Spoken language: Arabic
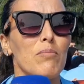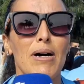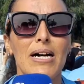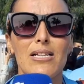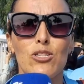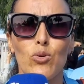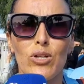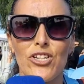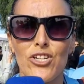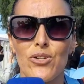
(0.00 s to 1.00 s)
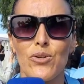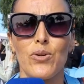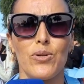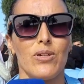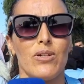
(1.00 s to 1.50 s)
ما خلصوناش
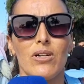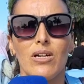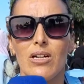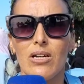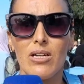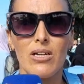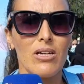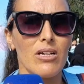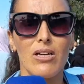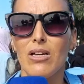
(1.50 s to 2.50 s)
آه